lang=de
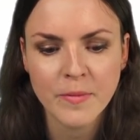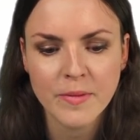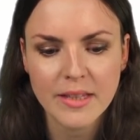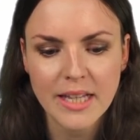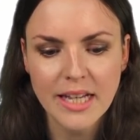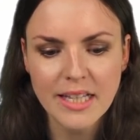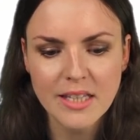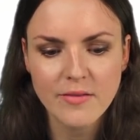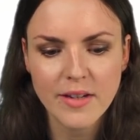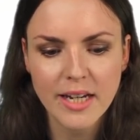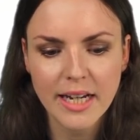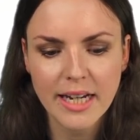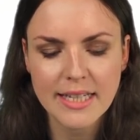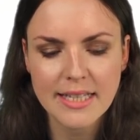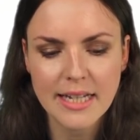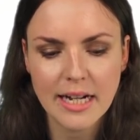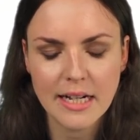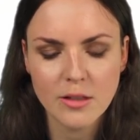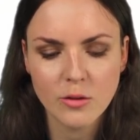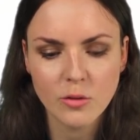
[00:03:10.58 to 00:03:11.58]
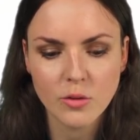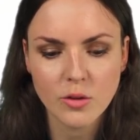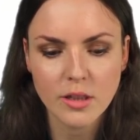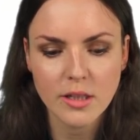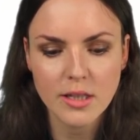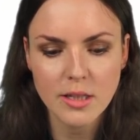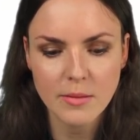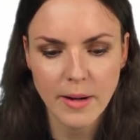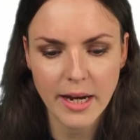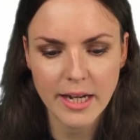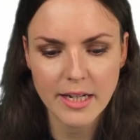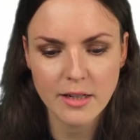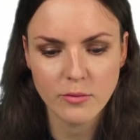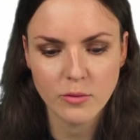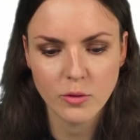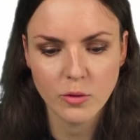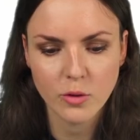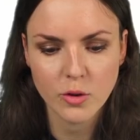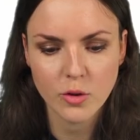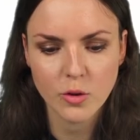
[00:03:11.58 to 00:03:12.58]
Das wäre jetzt also unsere zweite
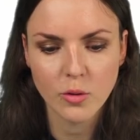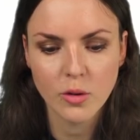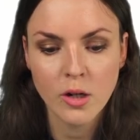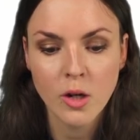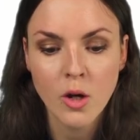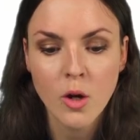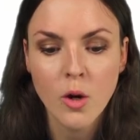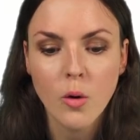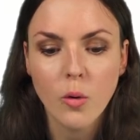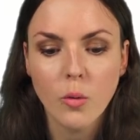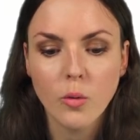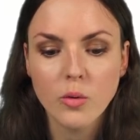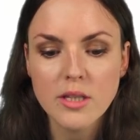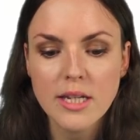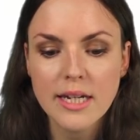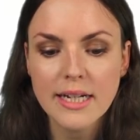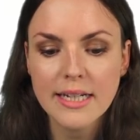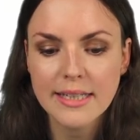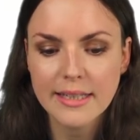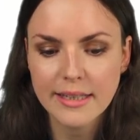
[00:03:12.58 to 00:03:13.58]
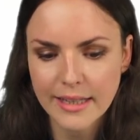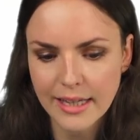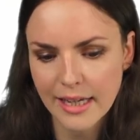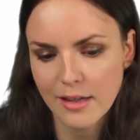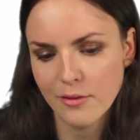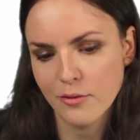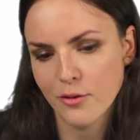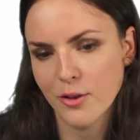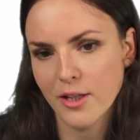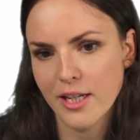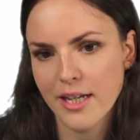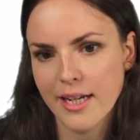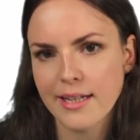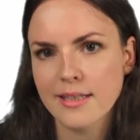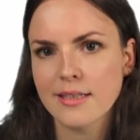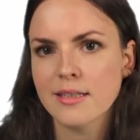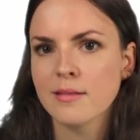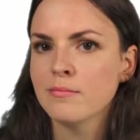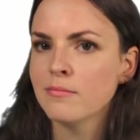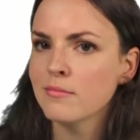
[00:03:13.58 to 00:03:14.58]
Funktion, unser g von
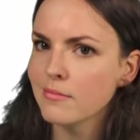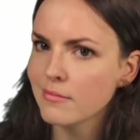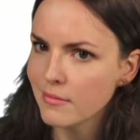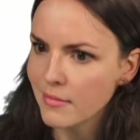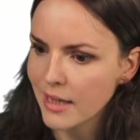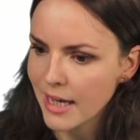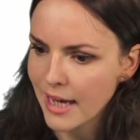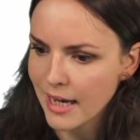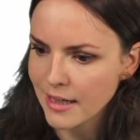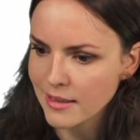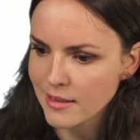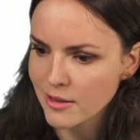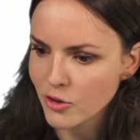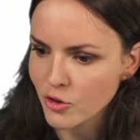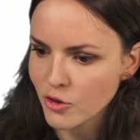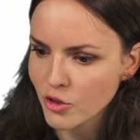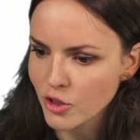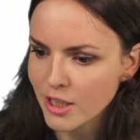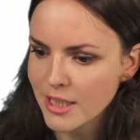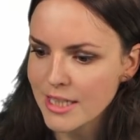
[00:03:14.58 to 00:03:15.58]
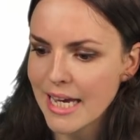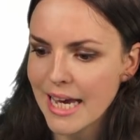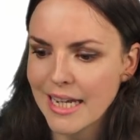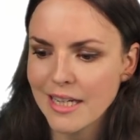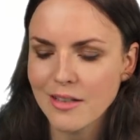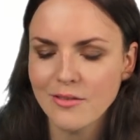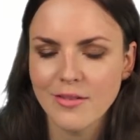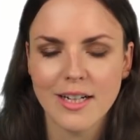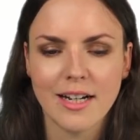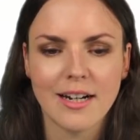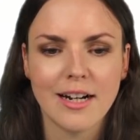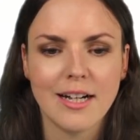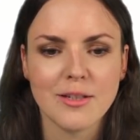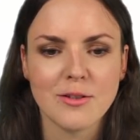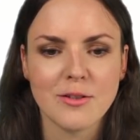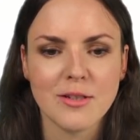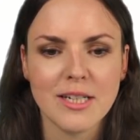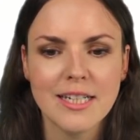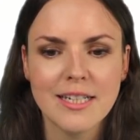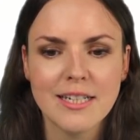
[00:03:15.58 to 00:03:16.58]
x. Ersten Schritt hätten wir dann
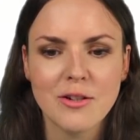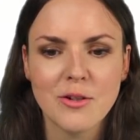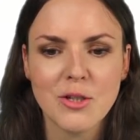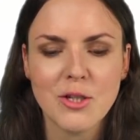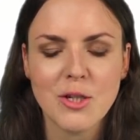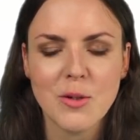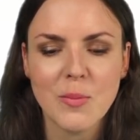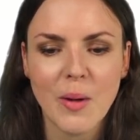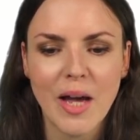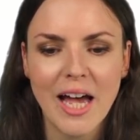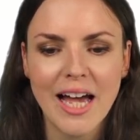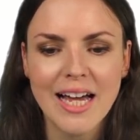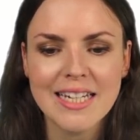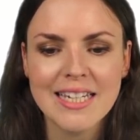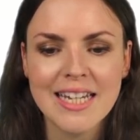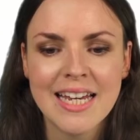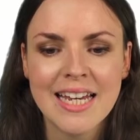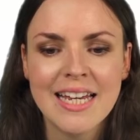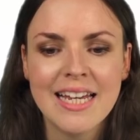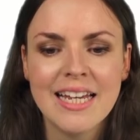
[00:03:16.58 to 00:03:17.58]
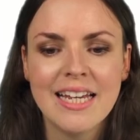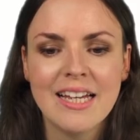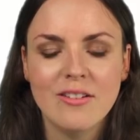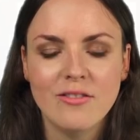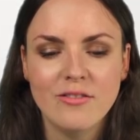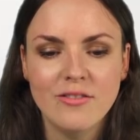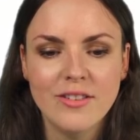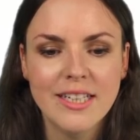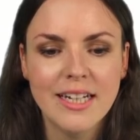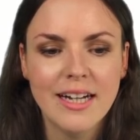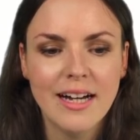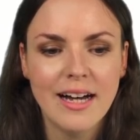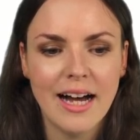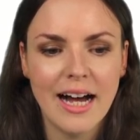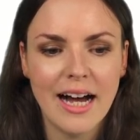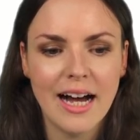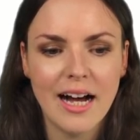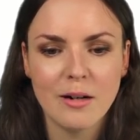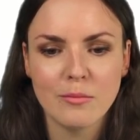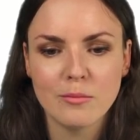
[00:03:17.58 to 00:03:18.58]
also hinter uns gebracht. Wir
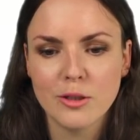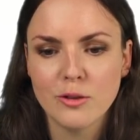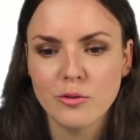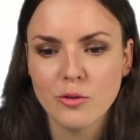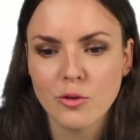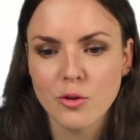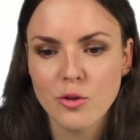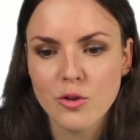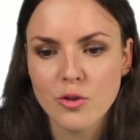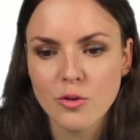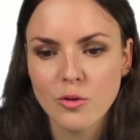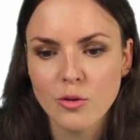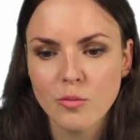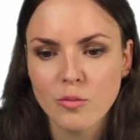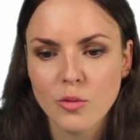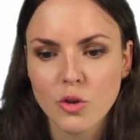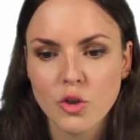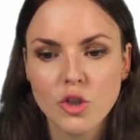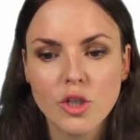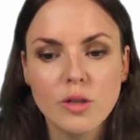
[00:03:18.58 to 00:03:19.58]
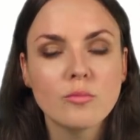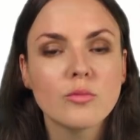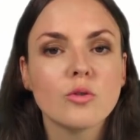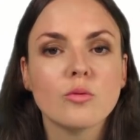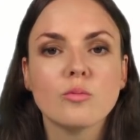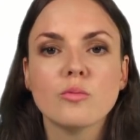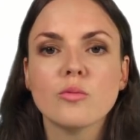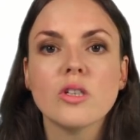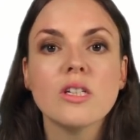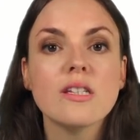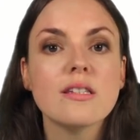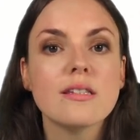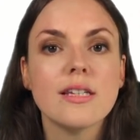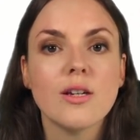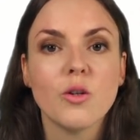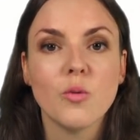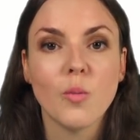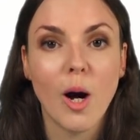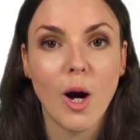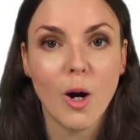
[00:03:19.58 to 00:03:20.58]
haben die Funktionen bestimmt, um die es
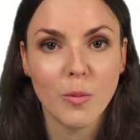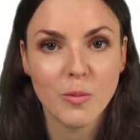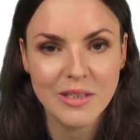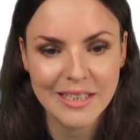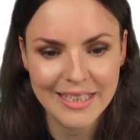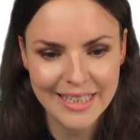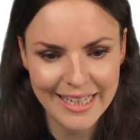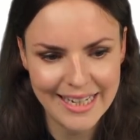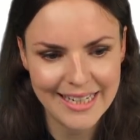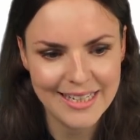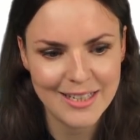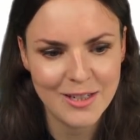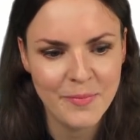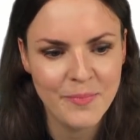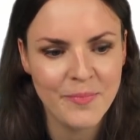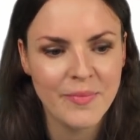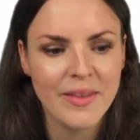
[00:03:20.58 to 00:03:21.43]
hier überhaupt geht.